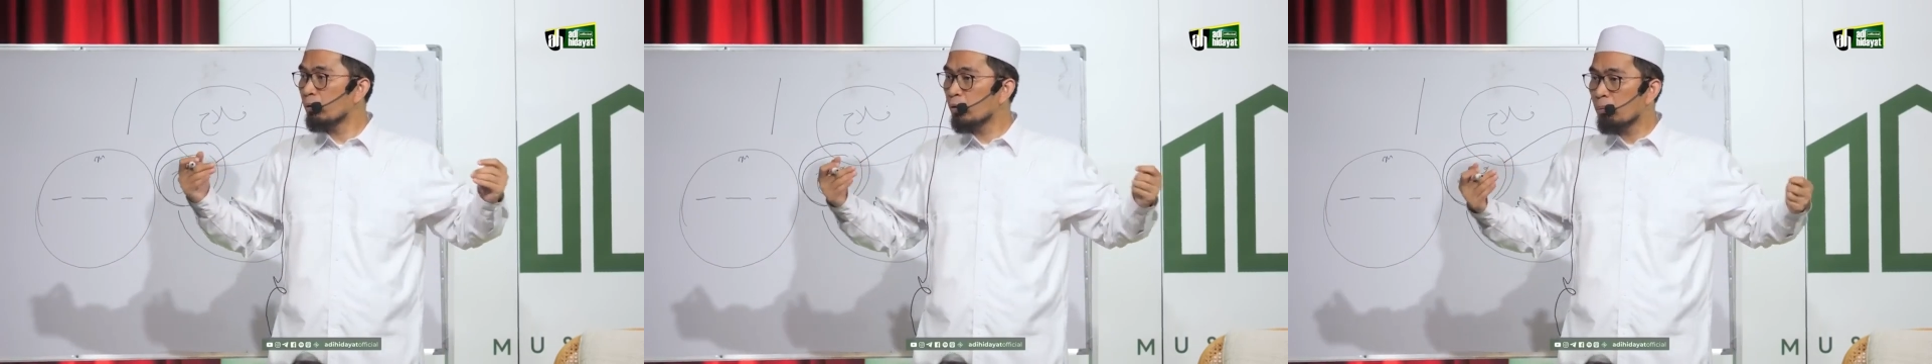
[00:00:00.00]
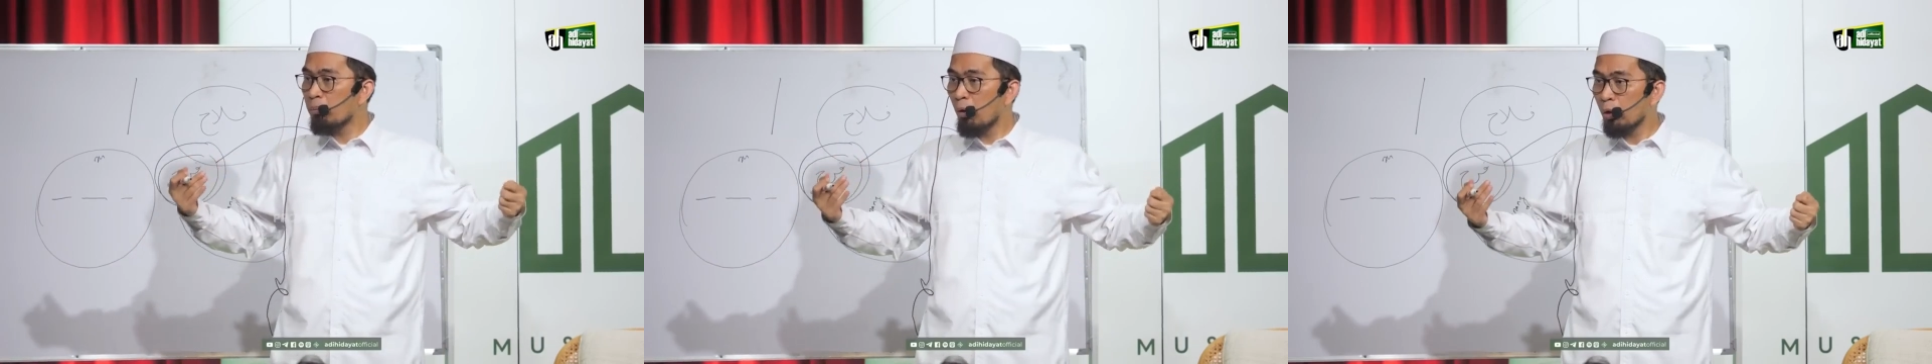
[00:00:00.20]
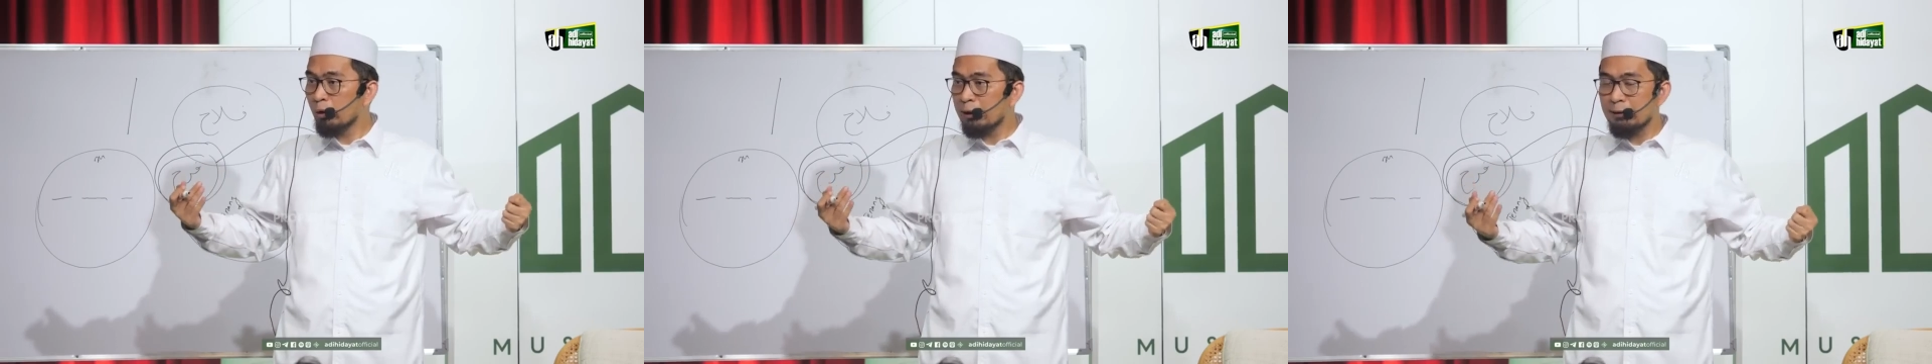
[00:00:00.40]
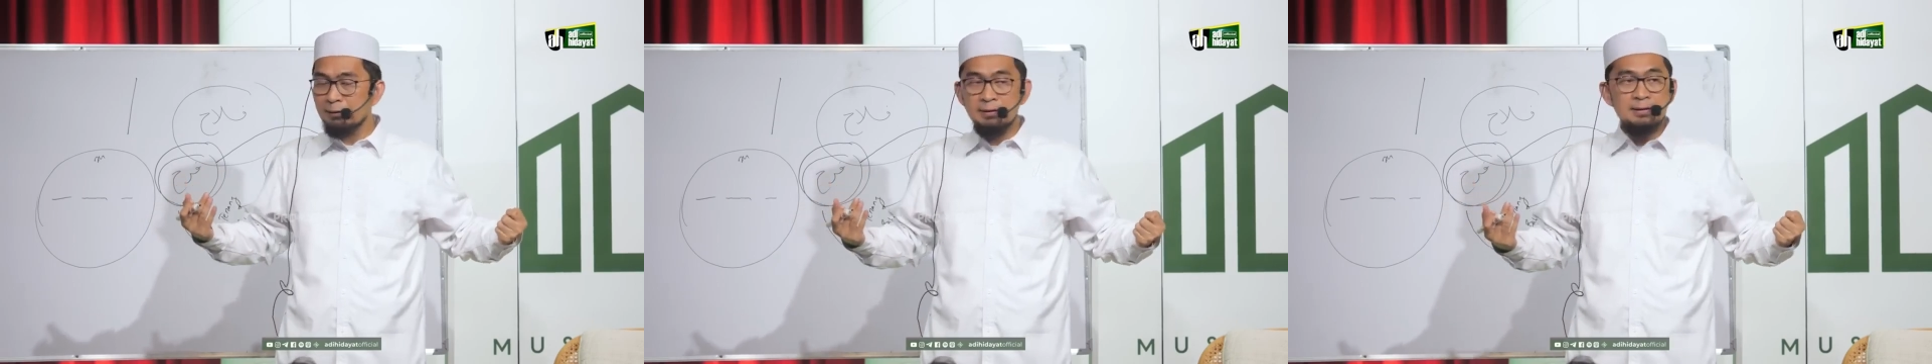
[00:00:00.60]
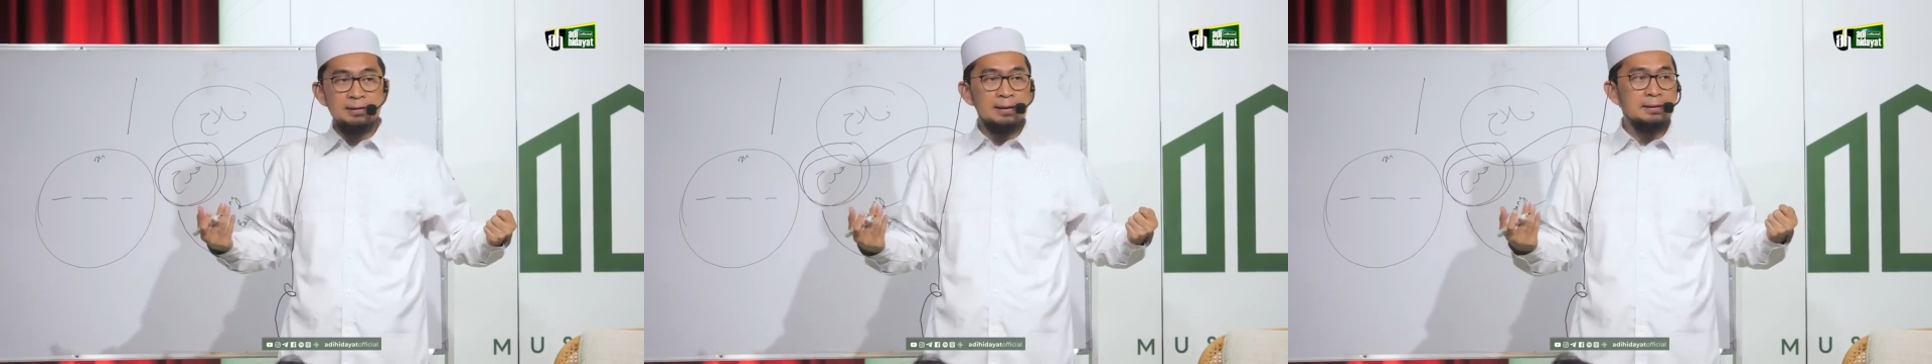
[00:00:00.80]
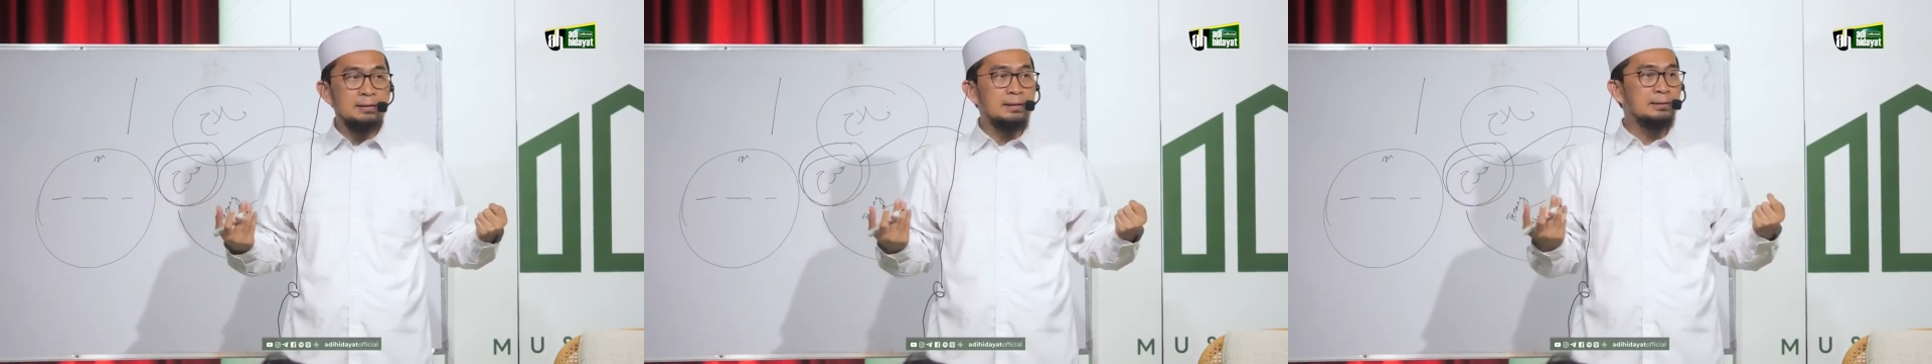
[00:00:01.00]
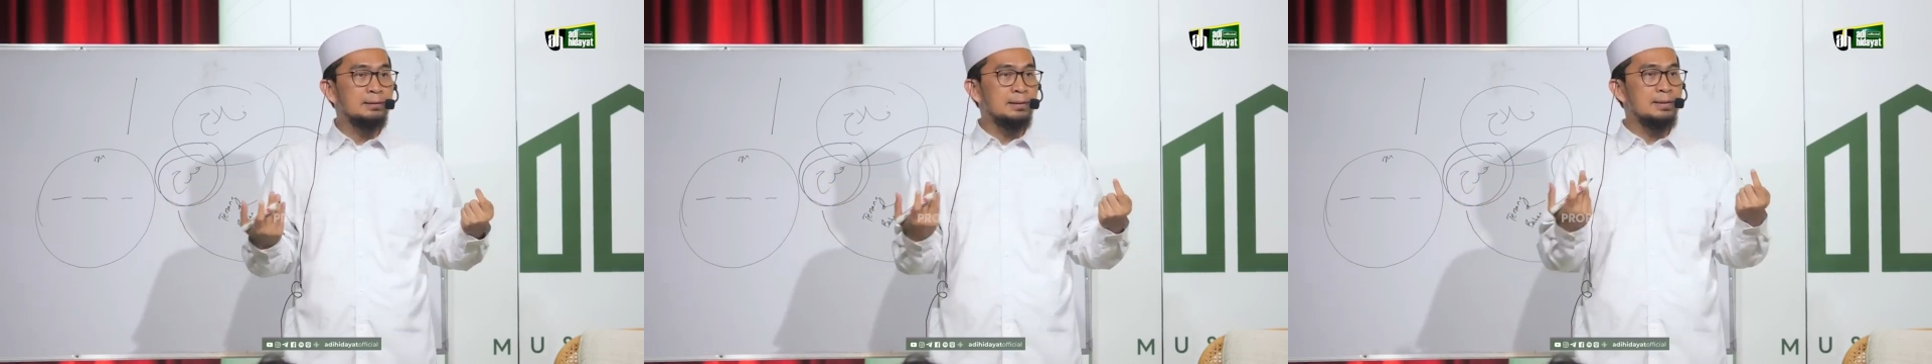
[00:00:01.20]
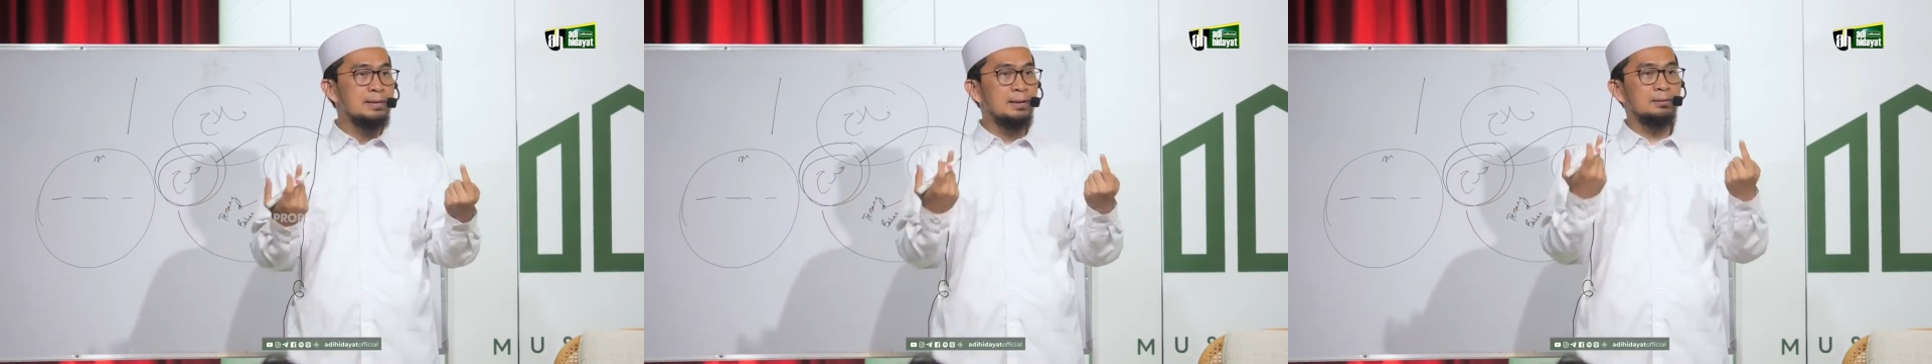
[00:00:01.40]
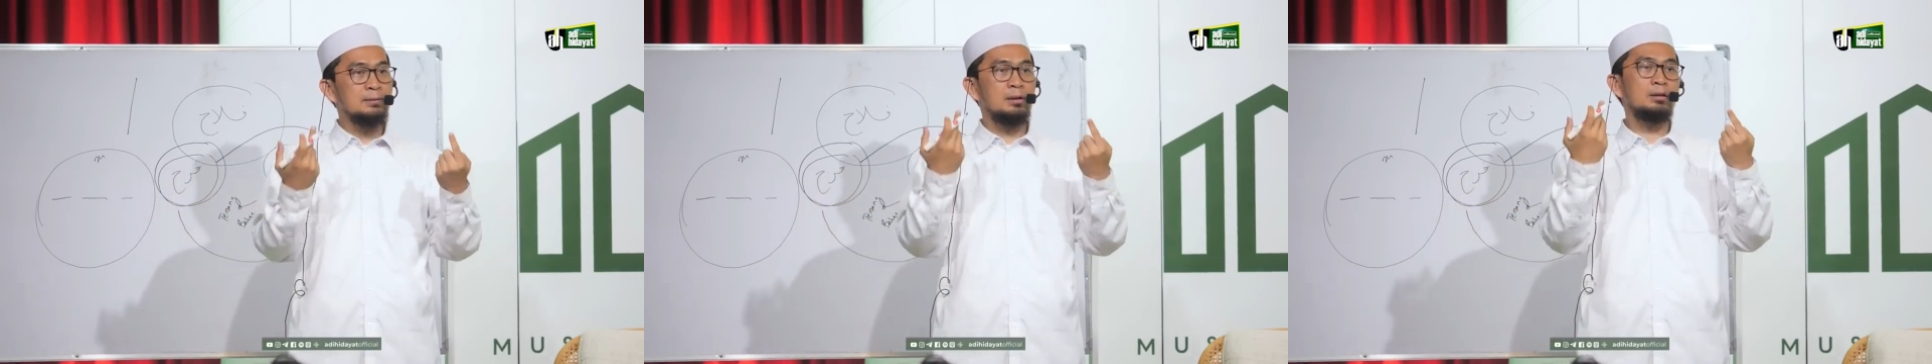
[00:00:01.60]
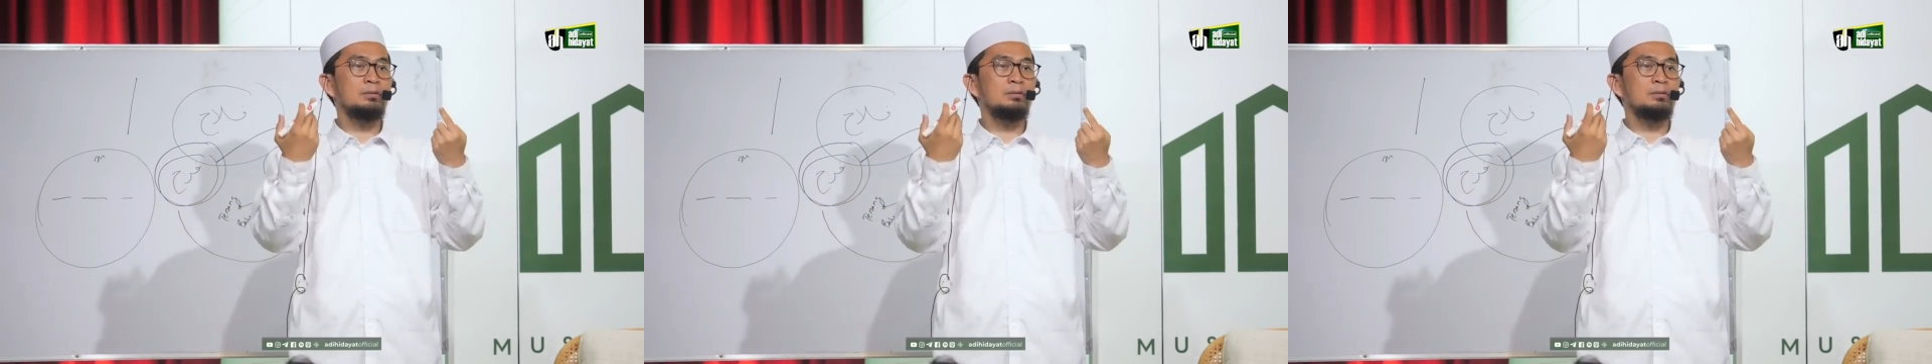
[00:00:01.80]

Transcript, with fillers: untuk mengoneksikan kita dengan